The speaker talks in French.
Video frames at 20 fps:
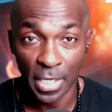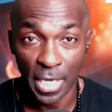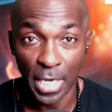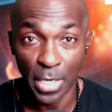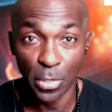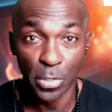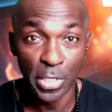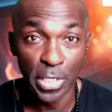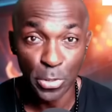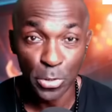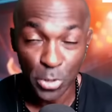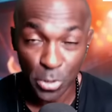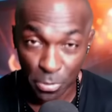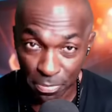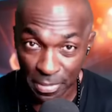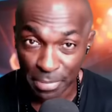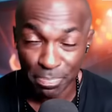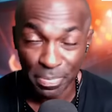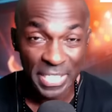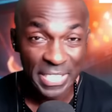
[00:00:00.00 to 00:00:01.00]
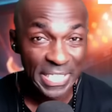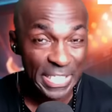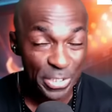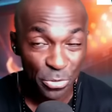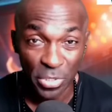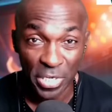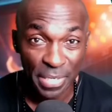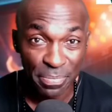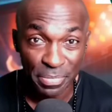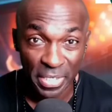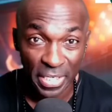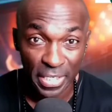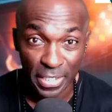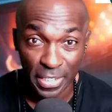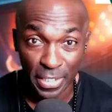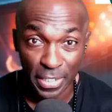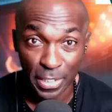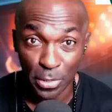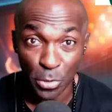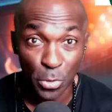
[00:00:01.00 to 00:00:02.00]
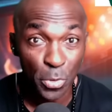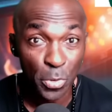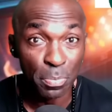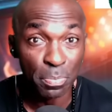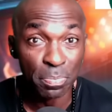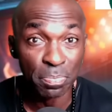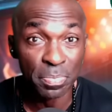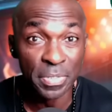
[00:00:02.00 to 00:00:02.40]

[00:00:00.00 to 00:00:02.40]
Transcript: alors qu'ils ne sont même pas citoyens américains. Le,